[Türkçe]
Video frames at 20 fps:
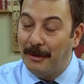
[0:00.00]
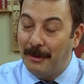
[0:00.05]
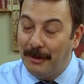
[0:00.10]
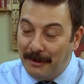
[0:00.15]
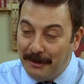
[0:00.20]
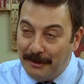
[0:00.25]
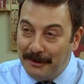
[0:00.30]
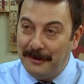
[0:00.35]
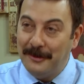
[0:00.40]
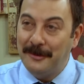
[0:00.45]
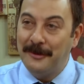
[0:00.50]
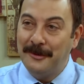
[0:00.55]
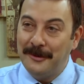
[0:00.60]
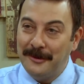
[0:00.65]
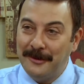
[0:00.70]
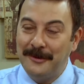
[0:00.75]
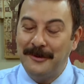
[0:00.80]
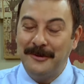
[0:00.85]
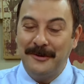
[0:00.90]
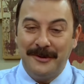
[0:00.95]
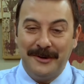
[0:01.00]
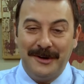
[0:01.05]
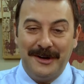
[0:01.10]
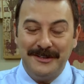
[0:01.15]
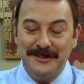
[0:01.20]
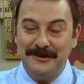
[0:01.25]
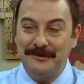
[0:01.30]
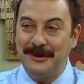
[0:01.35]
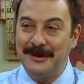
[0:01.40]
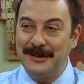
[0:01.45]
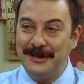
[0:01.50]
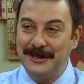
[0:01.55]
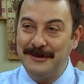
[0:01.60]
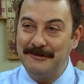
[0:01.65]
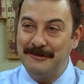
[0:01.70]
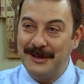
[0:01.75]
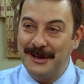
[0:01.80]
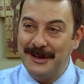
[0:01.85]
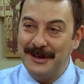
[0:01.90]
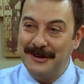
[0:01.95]
Oo hadi
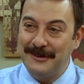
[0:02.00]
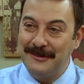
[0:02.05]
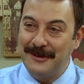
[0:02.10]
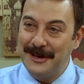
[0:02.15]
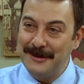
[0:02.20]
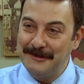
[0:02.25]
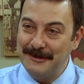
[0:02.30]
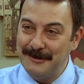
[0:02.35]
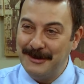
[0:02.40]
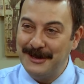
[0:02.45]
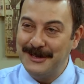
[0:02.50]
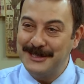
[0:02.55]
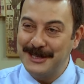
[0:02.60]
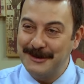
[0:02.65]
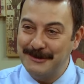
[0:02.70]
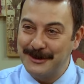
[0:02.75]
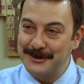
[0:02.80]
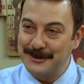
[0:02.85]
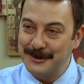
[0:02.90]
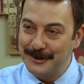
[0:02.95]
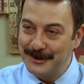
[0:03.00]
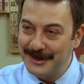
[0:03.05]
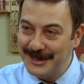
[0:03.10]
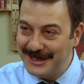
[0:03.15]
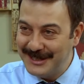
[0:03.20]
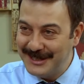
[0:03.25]
bakalım ya. Vay be Melisa bak sonunda